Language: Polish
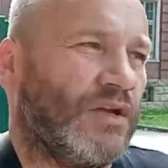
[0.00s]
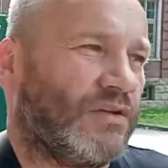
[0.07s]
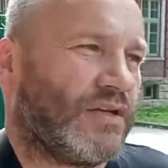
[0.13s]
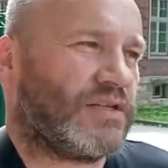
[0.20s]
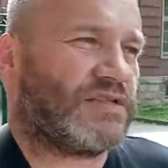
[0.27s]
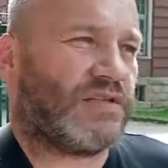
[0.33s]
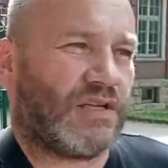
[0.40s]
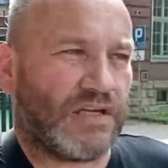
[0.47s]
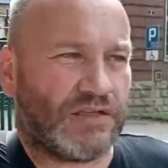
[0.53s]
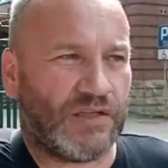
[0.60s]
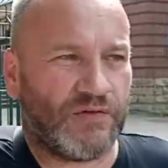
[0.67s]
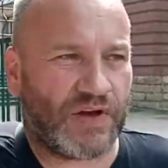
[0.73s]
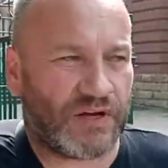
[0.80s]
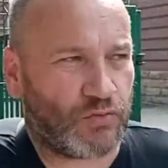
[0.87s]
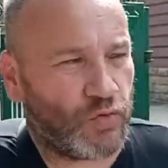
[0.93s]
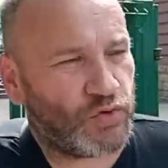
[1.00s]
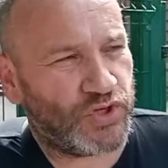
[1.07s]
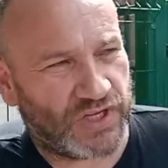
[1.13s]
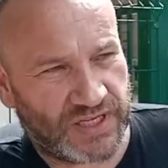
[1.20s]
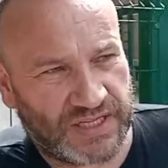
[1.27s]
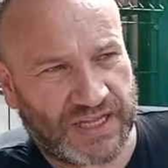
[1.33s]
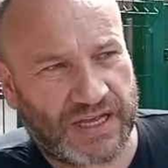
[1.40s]
to jest dyrektywa
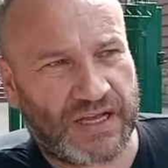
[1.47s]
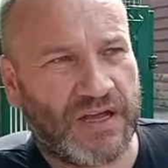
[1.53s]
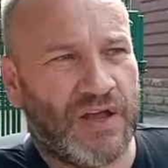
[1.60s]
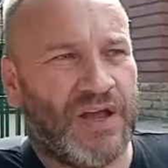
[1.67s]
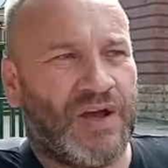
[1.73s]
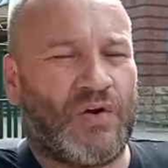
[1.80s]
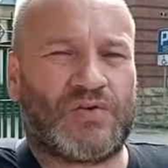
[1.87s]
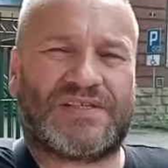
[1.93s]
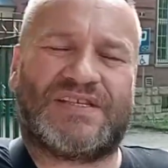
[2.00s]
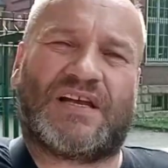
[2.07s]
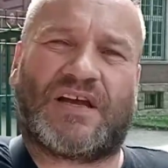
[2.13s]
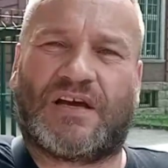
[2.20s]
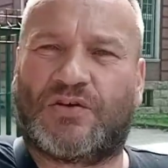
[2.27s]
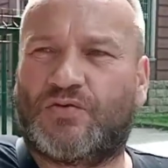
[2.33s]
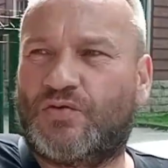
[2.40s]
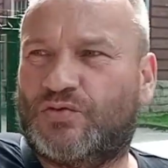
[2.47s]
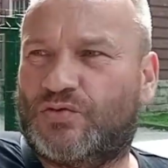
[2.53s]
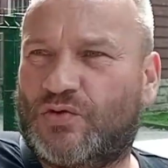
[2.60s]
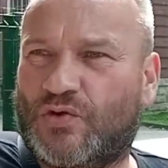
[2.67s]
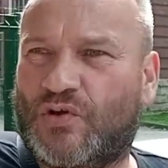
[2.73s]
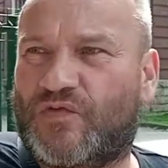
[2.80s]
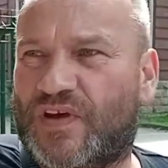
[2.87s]
unijna o znakach ruchu
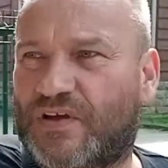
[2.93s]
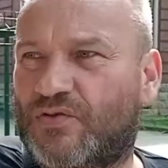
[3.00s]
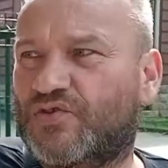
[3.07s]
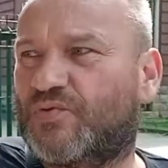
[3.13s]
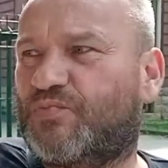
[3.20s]
drogowego,